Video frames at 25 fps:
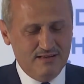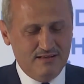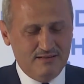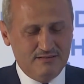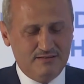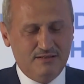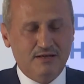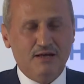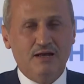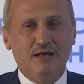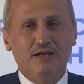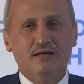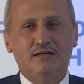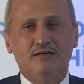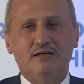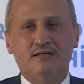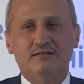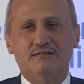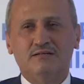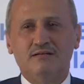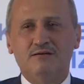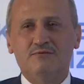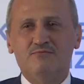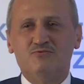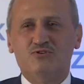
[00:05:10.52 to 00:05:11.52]
Değerli
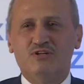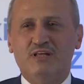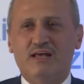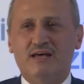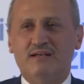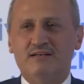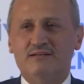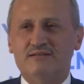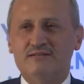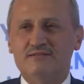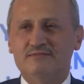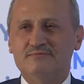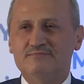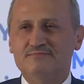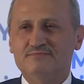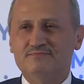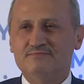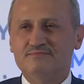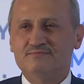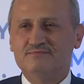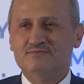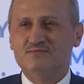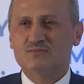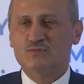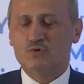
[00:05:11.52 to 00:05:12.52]
katılımcılar,
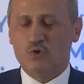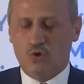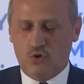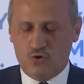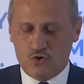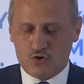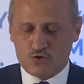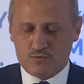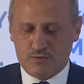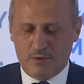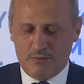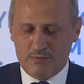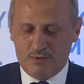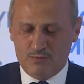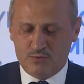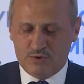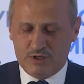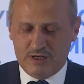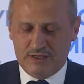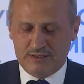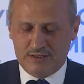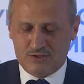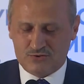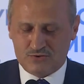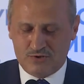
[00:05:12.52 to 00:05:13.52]
konuşmamı
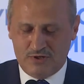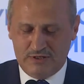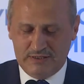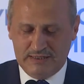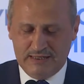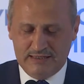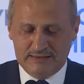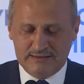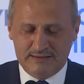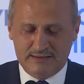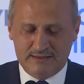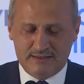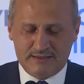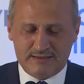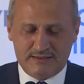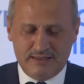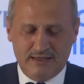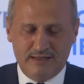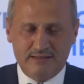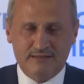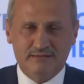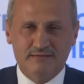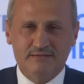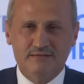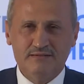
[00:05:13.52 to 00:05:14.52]
burada
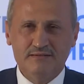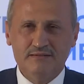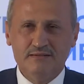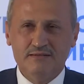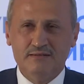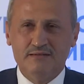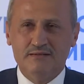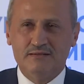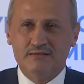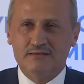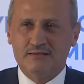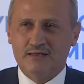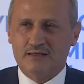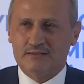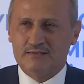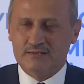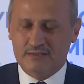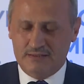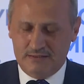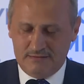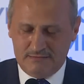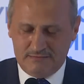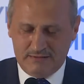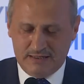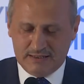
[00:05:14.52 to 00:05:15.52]
sonlandırırken
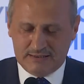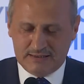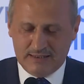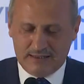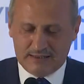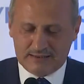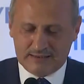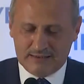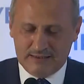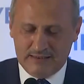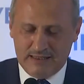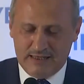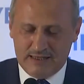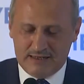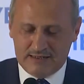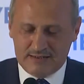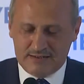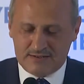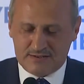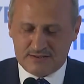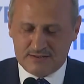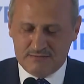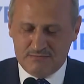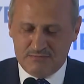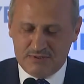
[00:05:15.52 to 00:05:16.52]
katılım ve katkılarınız
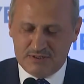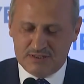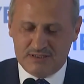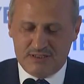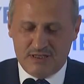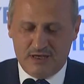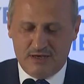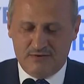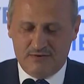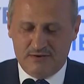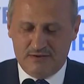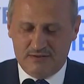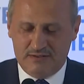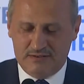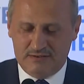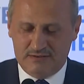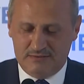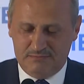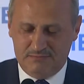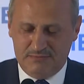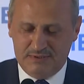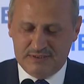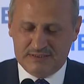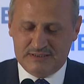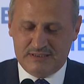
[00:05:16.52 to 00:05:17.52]
için bir defa,
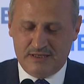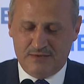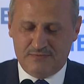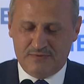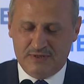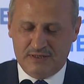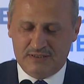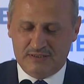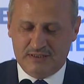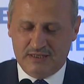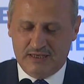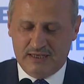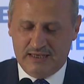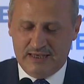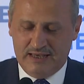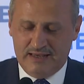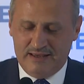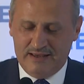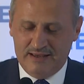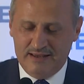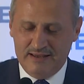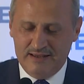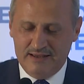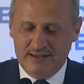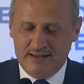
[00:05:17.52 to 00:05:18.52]
bir defa daha
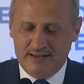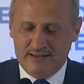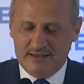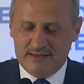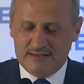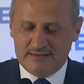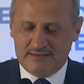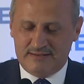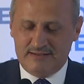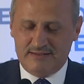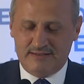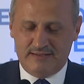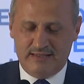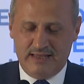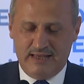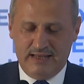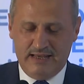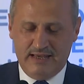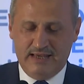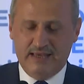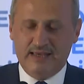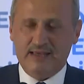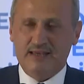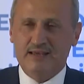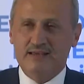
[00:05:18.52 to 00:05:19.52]

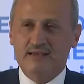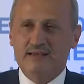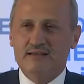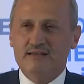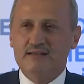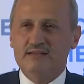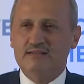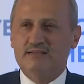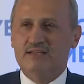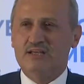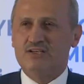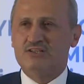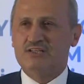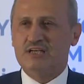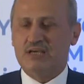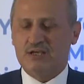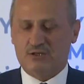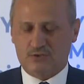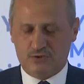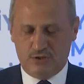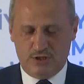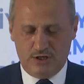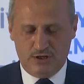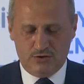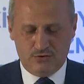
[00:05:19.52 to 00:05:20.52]
sizlere
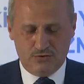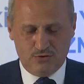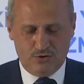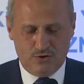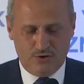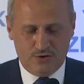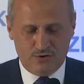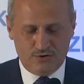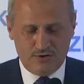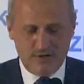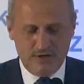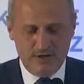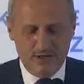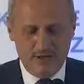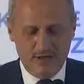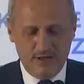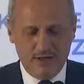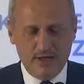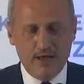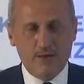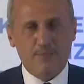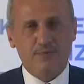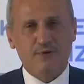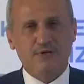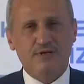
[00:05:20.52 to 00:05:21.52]
teşekkür ediyor.
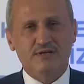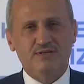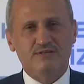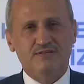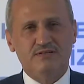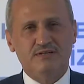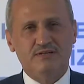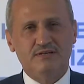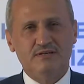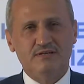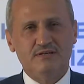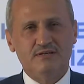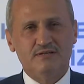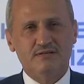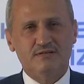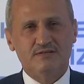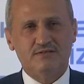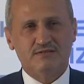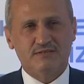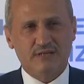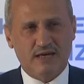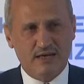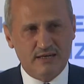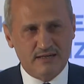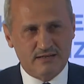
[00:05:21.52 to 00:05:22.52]
Hepinizi
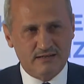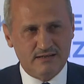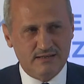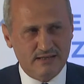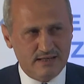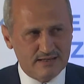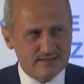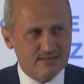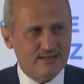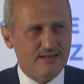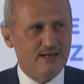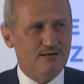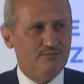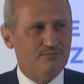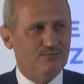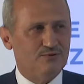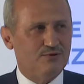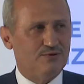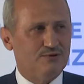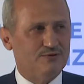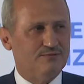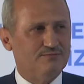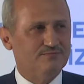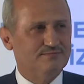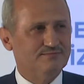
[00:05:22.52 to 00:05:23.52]
saygıyla selamlıyorum.